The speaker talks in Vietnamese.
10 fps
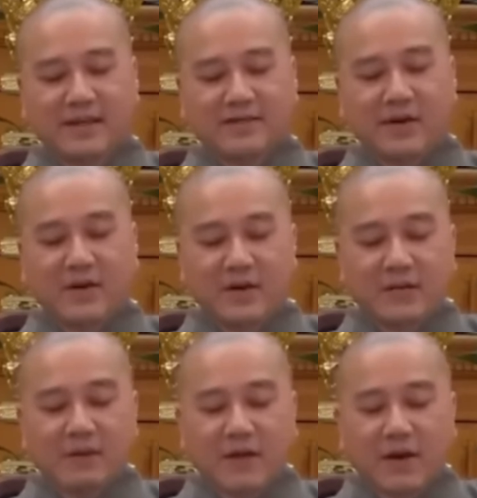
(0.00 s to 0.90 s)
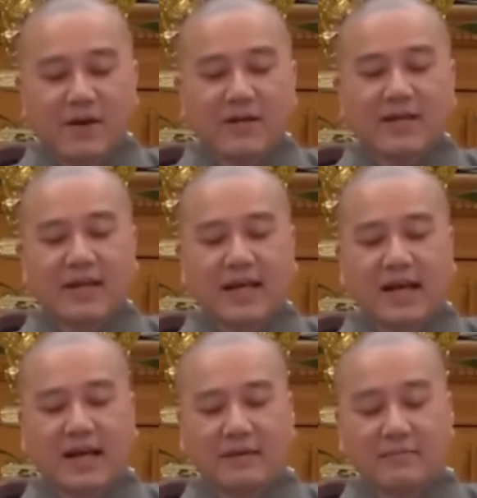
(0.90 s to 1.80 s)
còn nếu mà nói
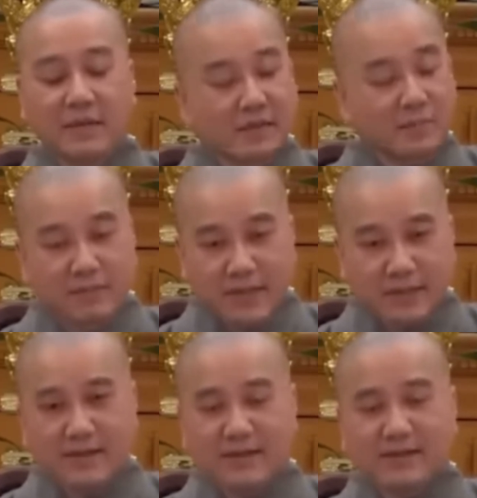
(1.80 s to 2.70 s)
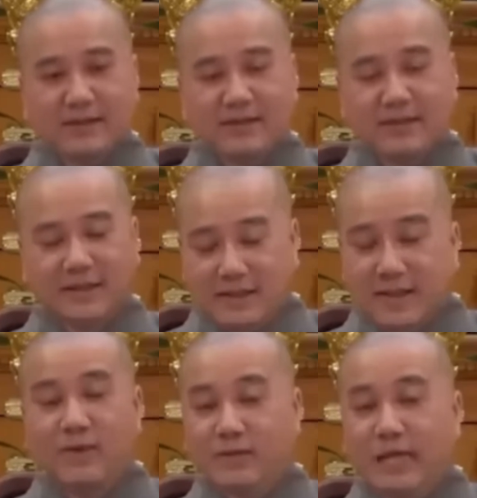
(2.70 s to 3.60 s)
là mình không biết thì ví
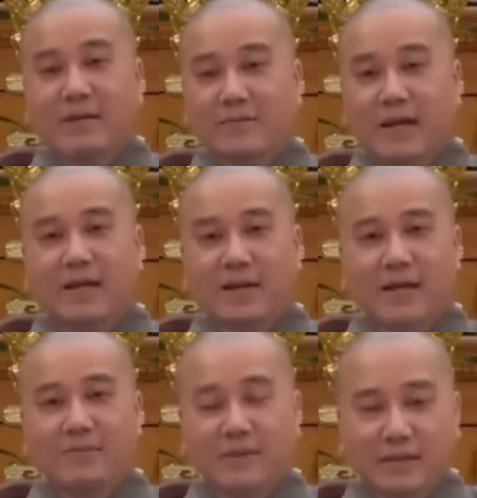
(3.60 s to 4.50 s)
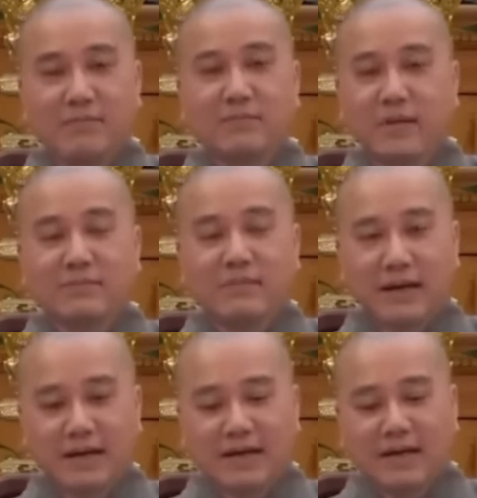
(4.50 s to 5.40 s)
dụ tạm thời nó là mình không biết
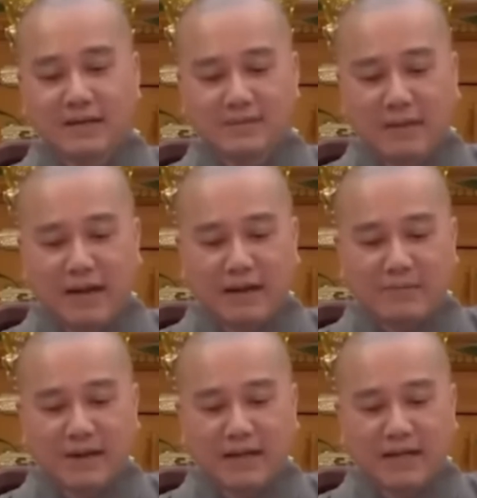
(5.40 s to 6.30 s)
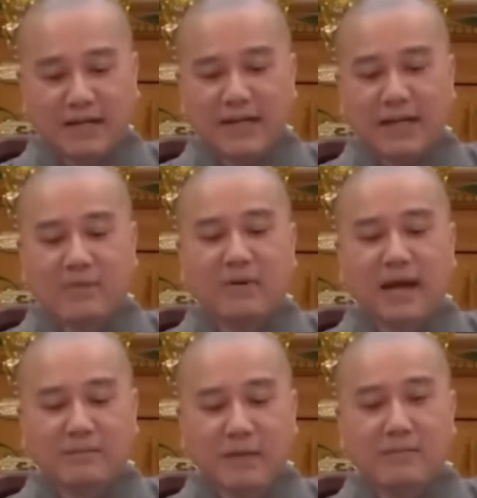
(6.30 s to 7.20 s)
mà mà mà nghĩa là không
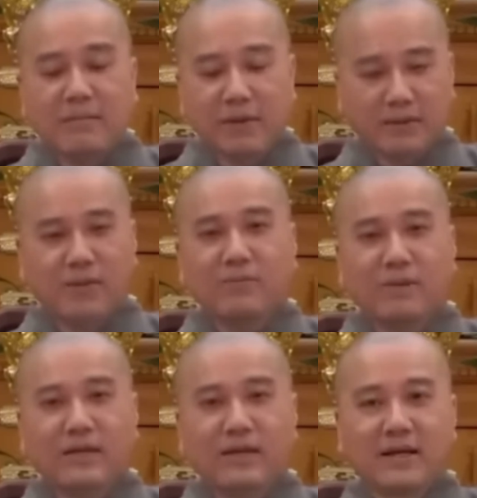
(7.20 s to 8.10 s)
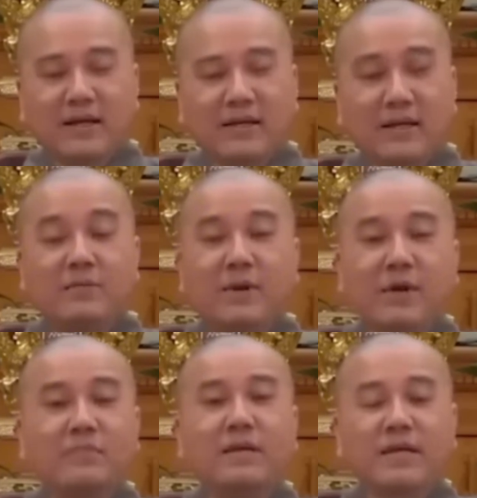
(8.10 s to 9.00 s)
ai biết mà mình cũng không biết nếu mà
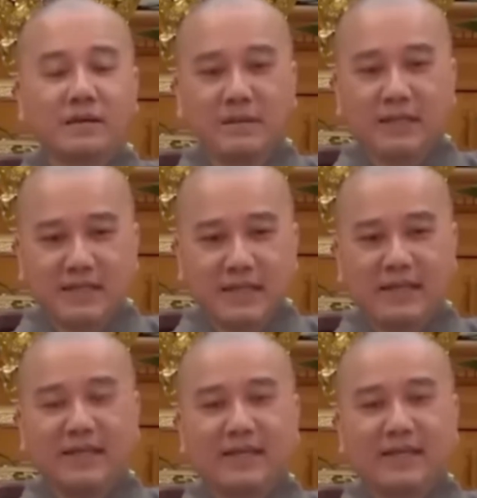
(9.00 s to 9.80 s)
nói biết là biết gì